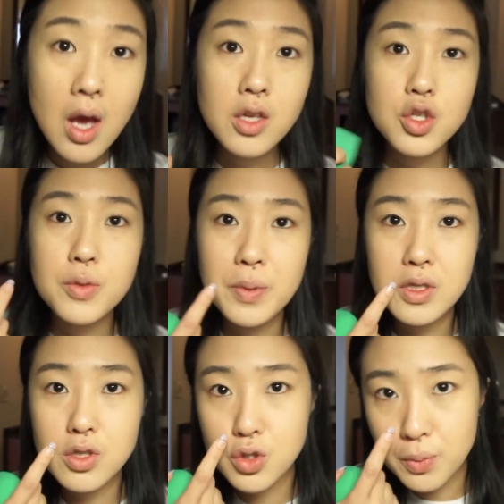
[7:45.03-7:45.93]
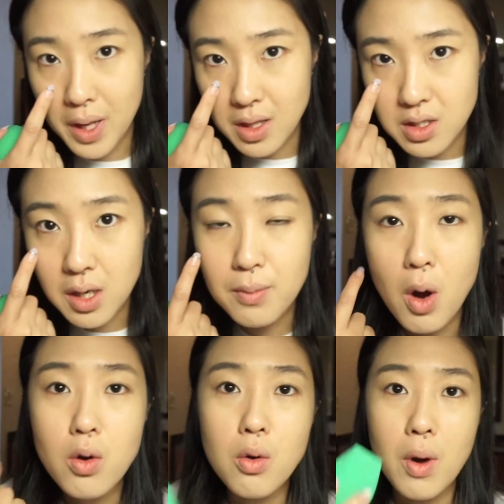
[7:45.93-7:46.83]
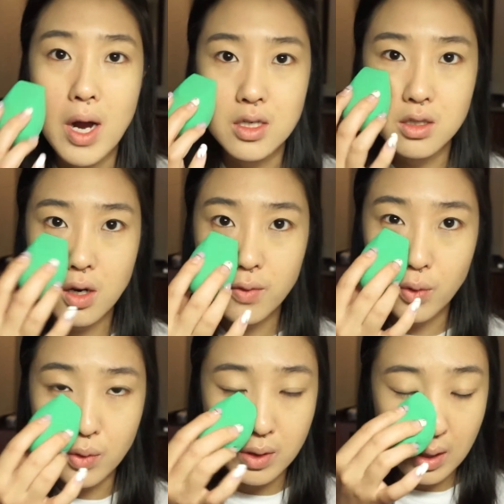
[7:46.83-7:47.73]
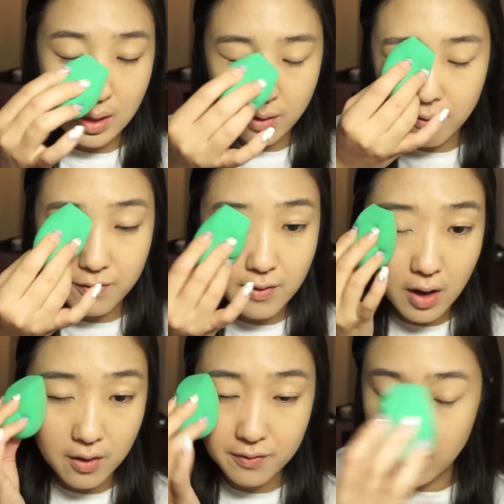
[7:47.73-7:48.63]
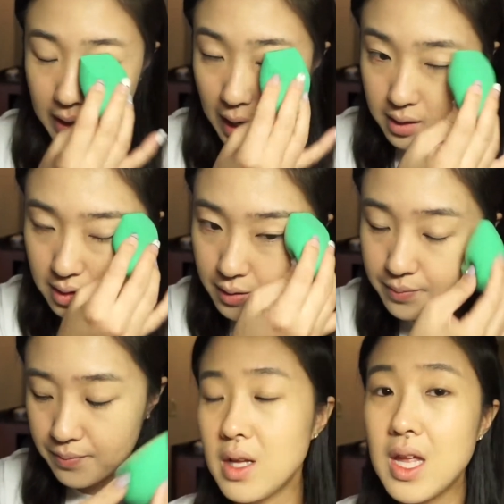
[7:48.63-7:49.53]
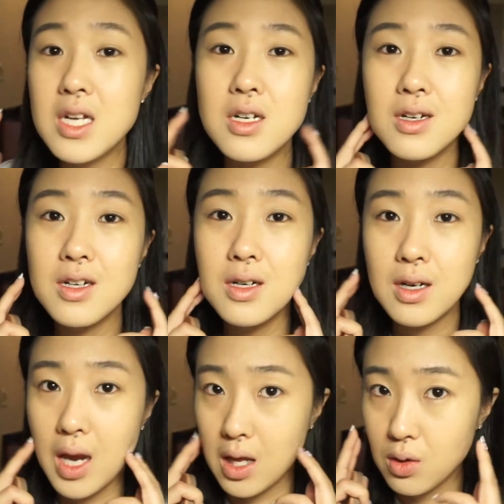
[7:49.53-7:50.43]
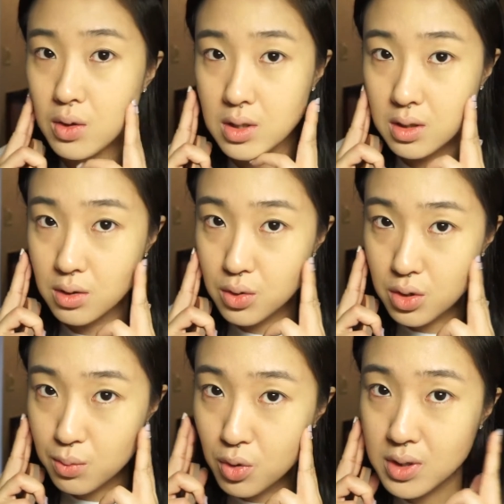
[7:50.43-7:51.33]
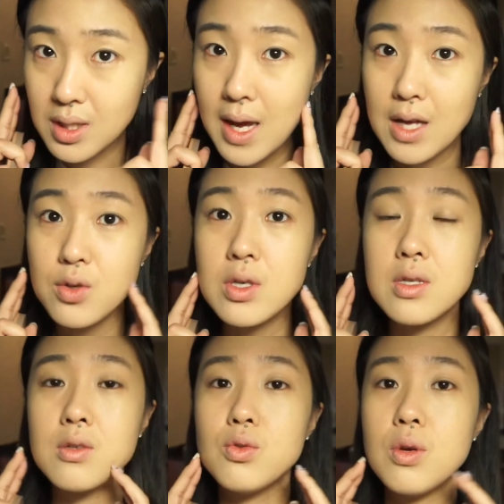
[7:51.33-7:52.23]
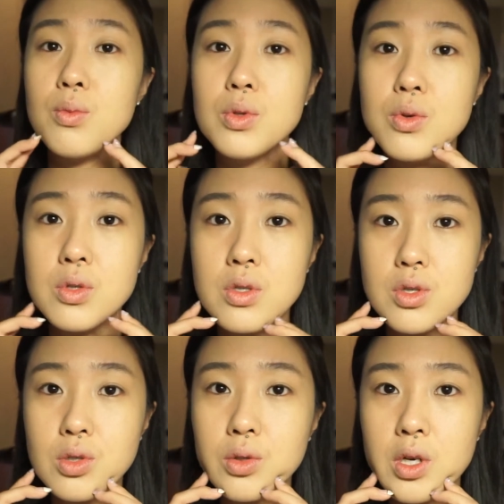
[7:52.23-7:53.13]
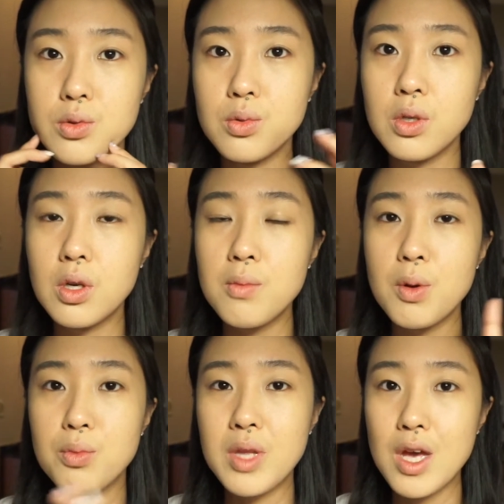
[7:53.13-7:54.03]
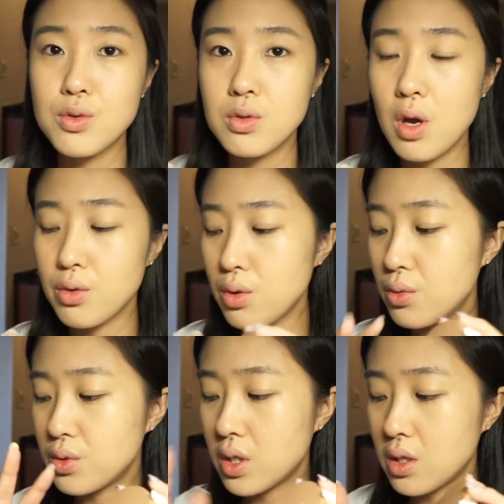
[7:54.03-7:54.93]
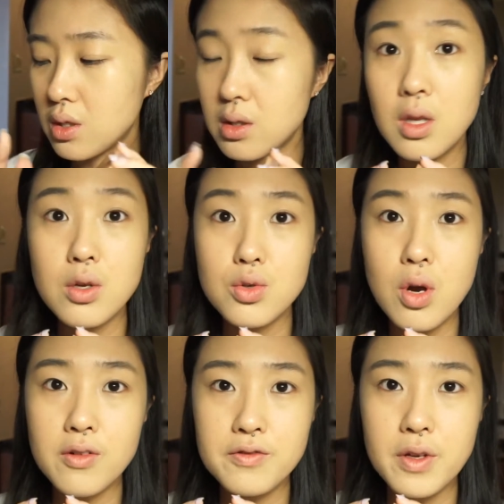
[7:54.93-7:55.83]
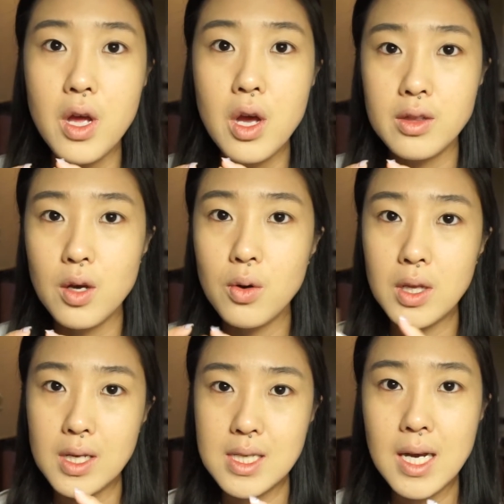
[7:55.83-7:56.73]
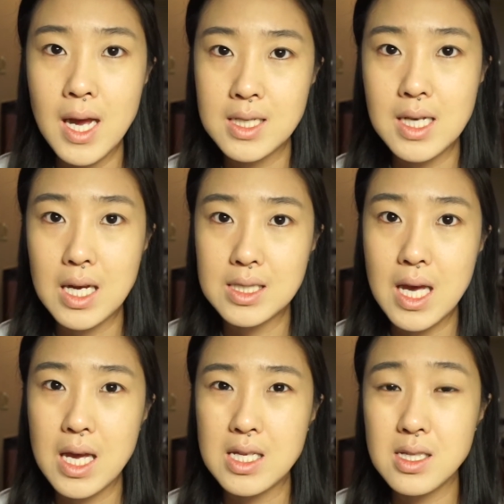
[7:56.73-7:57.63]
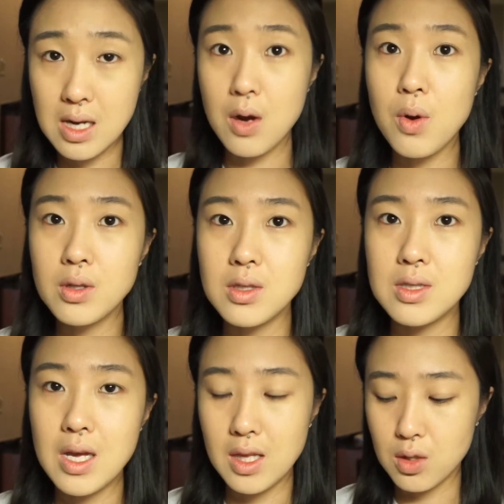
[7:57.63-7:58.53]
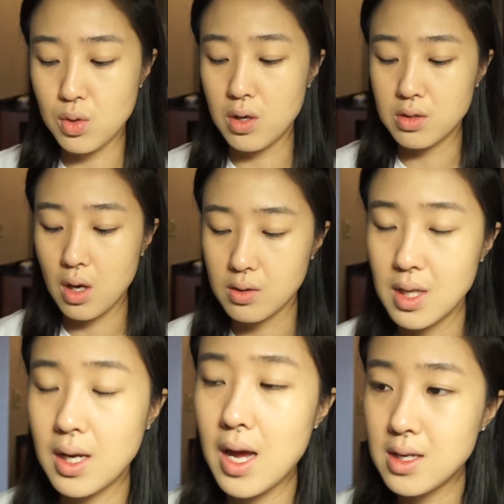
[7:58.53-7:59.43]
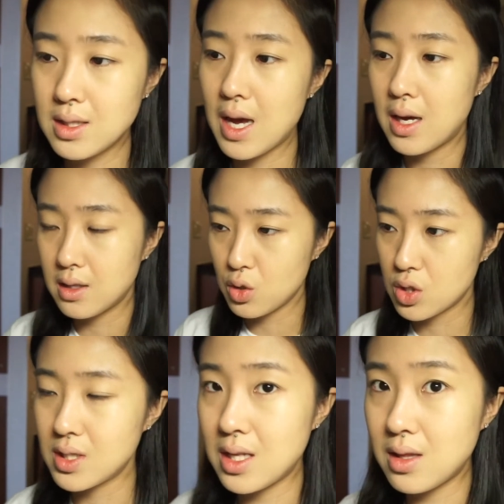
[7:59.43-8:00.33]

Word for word: 就是鼻子周边的这个毛孔还是稍微有一点点啊粉感的。它整个脸都已经就是摸起来就已经全部都吸收了，所以根本不太需要用这个定妆粉。那我给大家看一下在自然光底下它的妆效，先看一下就是在